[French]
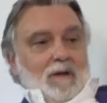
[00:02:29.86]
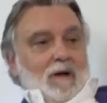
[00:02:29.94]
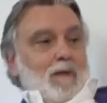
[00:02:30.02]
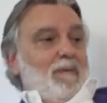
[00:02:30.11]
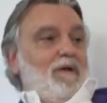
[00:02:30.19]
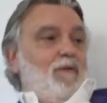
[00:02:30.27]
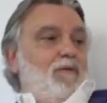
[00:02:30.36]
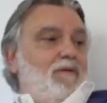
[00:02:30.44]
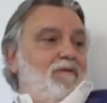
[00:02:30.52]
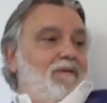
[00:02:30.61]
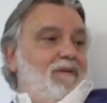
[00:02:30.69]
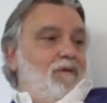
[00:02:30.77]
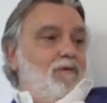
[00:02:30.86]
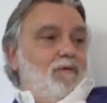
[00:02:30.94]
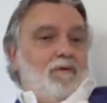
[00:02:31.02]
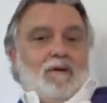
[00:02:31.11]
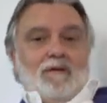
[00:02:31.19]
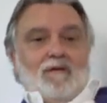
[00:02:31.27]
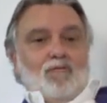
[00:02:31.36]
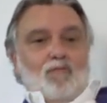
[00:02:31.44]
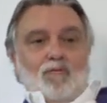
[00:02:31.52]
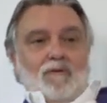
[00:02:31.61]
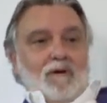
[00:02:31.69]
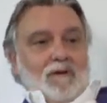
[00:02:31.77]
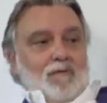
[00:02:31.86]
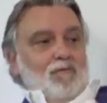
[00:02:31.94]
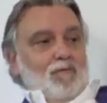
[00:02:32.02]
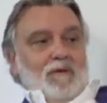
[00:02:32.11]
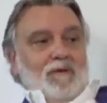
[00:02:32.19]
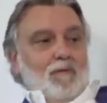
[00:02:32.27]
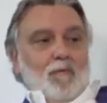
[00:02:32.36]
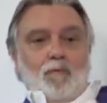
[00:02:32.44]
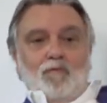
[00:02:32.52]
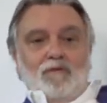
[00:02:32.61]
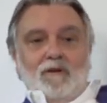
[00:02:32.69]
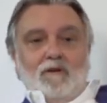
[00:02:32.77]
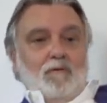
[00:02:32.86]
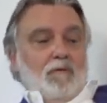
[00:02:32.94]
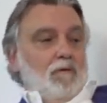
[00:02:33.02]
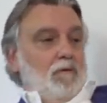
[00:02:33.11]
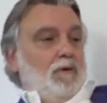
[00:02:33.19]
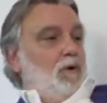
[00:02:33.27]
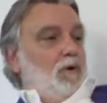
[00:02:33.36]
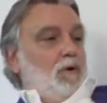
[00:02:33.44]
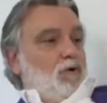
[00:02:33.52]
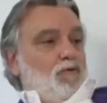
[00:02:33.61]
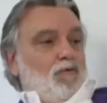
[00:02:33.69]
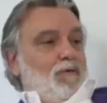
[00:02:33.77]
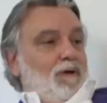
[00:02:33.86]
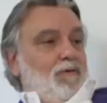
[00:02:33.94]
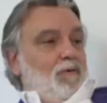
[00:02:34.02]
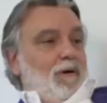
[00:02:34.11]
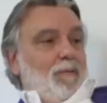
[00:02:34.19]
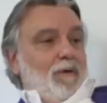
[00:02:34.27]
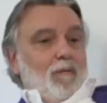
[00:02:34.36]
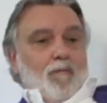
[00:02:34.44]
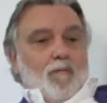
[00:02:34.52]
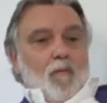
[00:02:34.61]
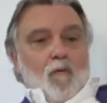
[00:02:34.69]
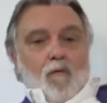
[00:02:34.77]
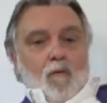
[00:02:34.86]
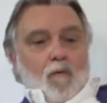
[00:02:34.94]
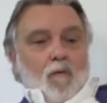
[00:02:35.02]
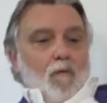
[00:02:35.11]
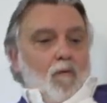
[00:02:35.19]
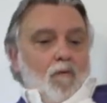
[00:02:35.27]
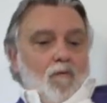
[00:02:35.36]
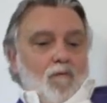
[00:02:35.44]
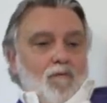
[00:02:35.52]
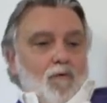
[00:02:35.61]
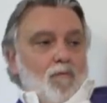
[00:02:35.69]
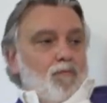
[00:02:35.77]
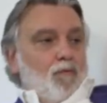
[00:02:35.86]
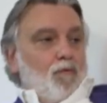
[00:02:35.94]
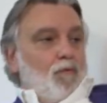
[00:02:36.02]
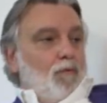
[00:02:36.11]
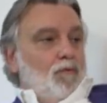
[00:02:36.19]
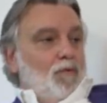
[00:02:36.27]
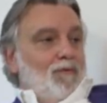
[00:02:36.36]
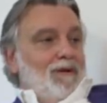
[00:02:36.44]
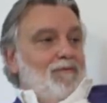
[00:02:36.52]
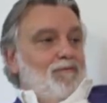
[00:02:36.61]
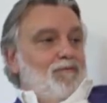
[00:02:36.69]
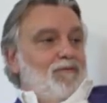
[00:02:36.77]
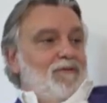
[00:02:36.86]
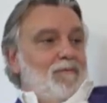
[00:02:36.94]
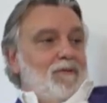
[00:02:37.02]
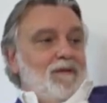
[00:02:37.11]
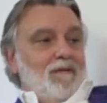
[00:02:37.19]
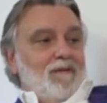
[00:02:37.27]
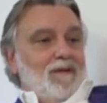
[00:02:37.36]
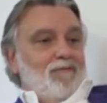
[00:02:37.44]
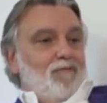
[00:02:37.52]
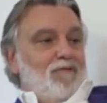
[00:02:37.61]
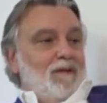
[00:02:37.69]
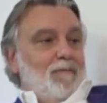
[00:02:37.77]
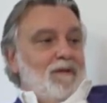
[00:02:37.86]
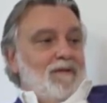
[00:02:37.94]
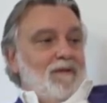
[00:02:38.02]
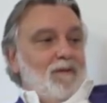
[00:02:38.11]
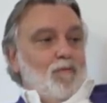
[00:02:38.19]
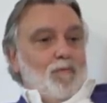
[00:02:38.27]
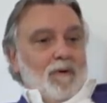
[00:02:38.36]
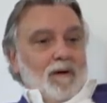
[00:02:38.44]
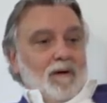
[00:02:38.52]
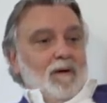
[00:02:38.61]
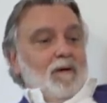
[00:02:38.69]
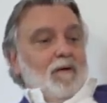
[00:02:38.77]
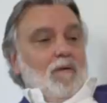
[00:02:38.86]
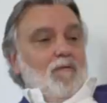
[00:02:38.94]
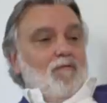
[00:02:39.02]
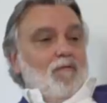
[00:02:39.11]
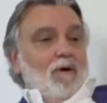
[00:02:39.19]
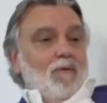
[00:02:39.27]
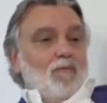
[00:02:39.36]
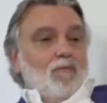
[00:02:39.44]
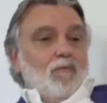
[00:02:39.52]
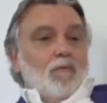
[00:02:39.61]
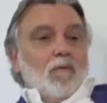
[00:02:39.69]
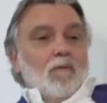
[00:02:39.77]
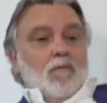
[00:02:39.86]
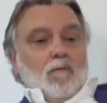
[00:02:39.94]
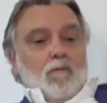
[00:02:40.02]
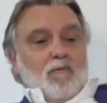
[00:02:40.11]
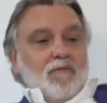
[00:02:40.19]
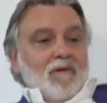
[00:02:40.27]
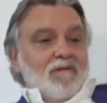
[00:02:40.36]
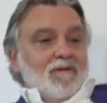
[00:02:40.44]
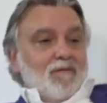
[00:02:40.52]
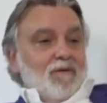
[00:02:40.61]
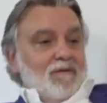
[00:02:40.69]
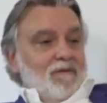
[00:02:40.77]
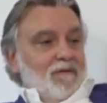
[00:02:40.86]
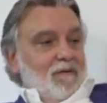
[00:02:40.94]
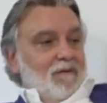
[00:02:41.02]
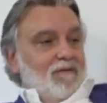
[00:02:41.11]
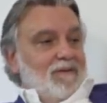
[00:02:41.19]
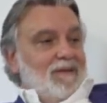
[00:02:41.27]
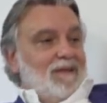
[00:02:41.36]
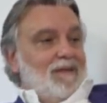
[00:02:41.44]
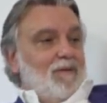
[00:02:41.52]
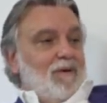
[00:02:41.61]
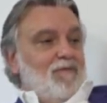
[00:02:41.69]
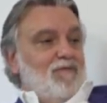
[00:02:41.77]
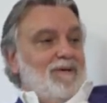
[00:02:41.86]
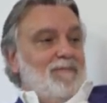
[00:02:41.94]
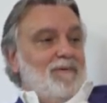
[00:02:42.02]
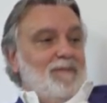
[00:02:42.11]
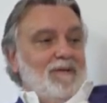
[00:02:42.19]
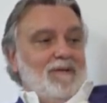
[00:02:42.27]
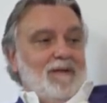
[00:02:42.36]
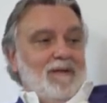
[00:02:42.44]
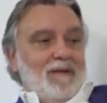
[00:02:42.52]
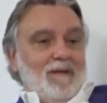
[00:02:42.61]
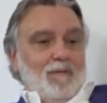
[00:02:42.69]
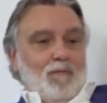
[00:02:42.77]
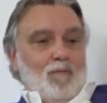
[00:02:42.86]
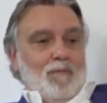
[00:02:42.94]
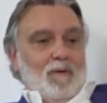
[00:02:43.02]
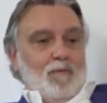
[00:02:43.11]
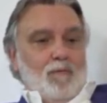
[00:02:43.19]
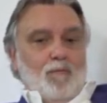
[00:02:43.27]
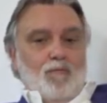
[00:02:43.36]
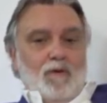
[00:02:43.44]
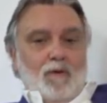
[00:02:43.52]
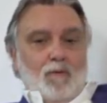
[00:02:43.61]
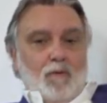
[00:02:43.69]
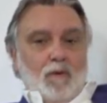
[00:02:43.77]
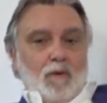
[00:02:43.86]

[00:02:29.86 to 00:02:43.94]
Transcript: Après, il y a eu des entraîneurs qui étaient sous contrat qui nous ont été proposés. Donc, donc voilà, donc après, on, voit le pour, le contre, on voit les, faisabilités, ou pas. On voit, on tend à savoir si cet entraîneur est susceptible d'entraîner ou pas le Montpellier